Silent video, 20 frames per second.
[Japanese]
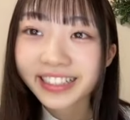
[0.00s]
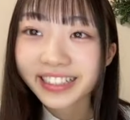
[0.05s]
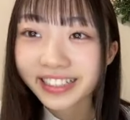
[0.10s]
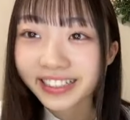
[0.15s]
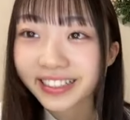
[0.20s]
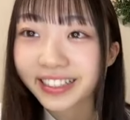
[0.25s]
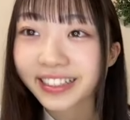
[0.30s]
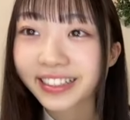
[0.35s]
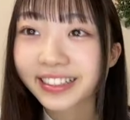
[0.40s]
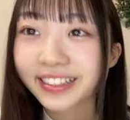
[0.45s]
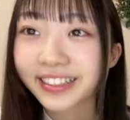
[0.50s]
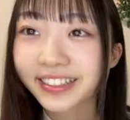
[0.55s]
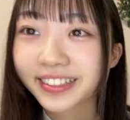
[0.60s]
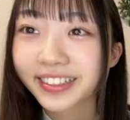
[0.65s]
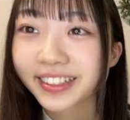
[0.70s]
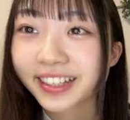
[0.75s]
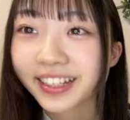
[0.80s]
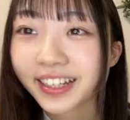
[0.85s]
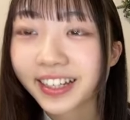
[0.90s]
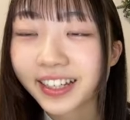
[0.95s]
そうなんですよ
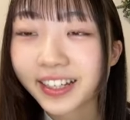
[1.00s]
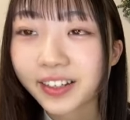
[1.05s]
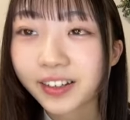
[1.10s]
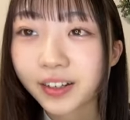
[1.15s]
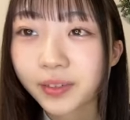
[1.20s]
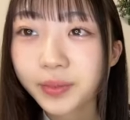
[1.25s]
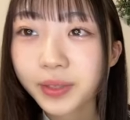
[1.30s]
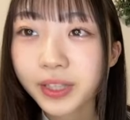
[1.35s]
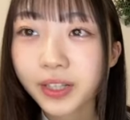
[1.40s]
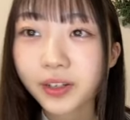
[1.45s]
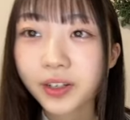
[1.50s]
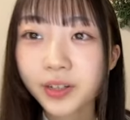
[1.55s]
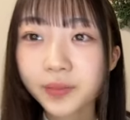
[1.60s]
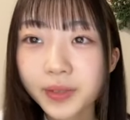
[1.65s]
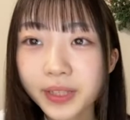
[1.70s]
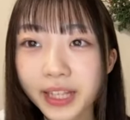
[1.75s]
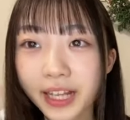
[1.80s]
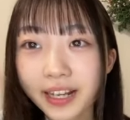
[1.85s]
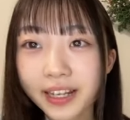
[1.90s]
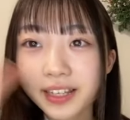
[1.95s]
おはみたおはみ
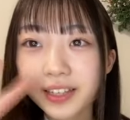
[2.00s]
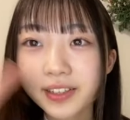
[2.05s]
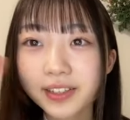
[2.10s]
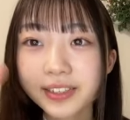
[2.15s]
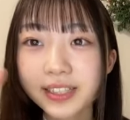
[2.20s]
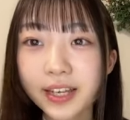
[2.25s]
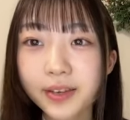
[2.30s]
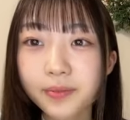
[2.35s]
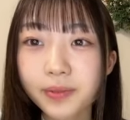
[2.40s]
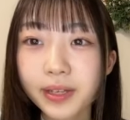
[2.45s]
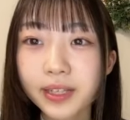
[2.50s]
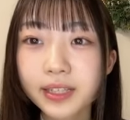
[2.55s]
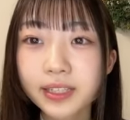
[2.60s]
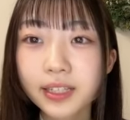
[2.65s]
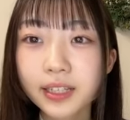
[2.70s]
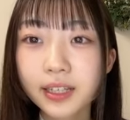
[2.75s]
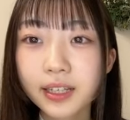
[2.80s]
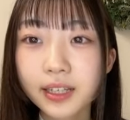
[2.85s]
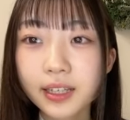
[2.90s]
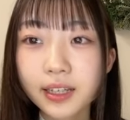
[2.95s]
たありがとうございます
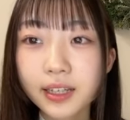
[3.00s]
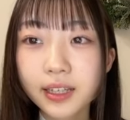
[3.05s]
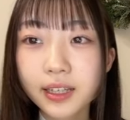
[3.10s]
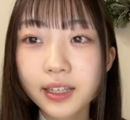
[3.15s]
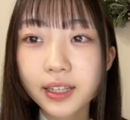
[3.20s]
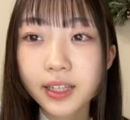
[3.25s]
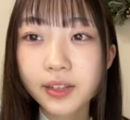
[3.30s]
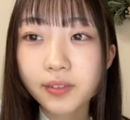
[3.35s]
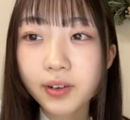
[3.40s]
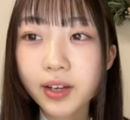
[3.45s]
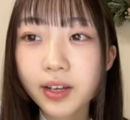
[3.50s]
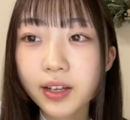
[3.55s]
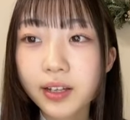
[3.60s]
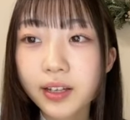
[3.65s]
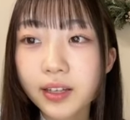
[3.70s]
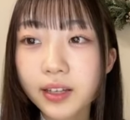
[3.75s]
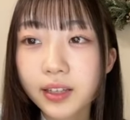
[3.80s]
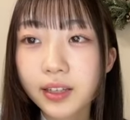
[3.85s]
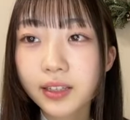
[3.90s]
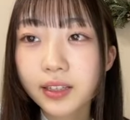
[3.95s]
では
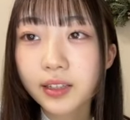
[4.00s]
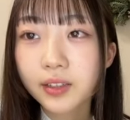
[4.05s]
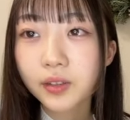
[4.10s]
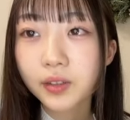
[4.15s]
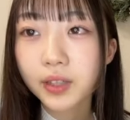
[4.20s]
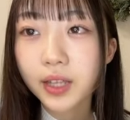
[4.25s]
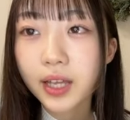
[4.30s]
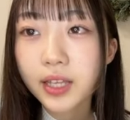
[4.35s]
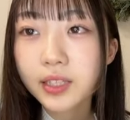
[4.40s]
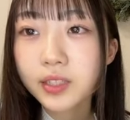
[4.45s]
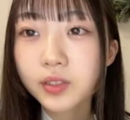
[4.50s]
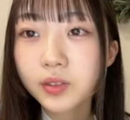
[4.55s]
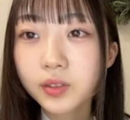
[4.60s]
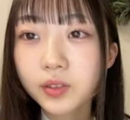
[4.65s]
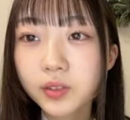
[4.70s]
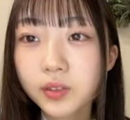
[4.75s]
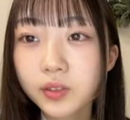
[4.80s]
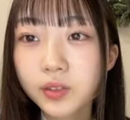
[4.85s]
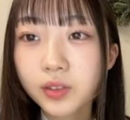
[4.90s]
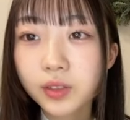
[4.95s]
壇
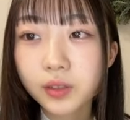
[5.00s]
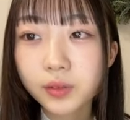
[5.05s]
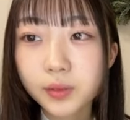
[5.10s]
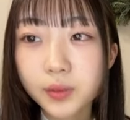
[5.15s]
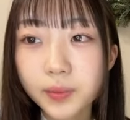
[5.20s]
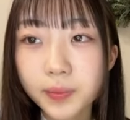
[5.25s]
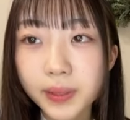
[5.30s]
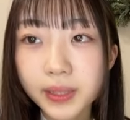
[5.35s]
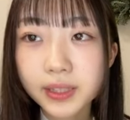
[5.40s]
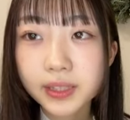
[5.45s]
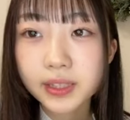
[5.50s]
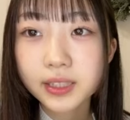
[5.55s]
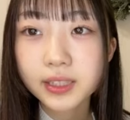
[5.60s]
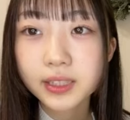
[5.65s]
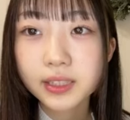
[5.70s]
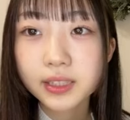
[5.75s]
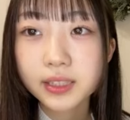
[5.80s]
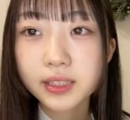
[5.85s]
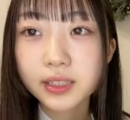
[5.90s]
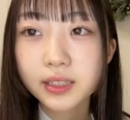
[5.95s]
上読みます